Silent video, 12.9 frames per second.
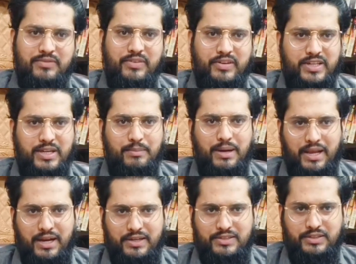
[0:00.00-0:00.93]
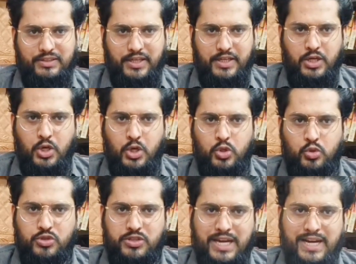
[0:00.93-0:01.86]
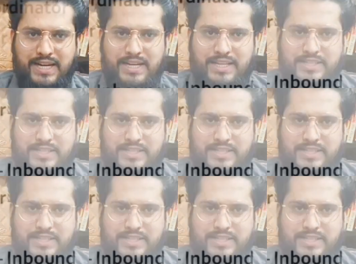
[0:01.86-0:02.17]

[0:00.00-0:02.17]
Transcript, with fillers: ए फ्रेशर अप्लाई कर सकते हैं जो सेकंड